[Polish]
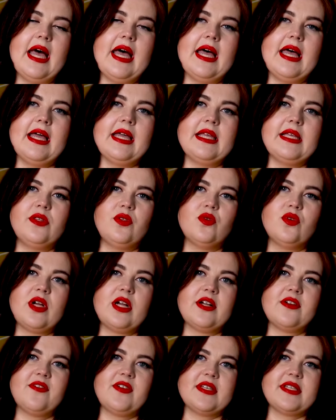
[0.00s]
E, I
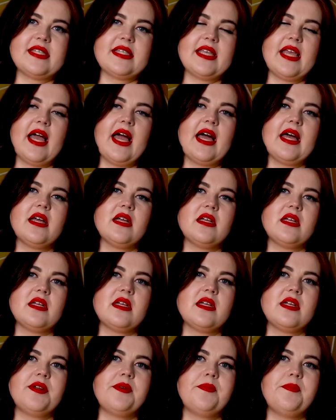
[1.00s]
druga kwestia,
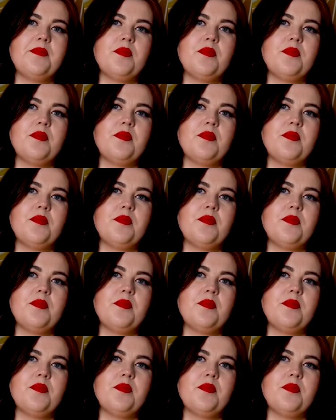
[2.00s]
e,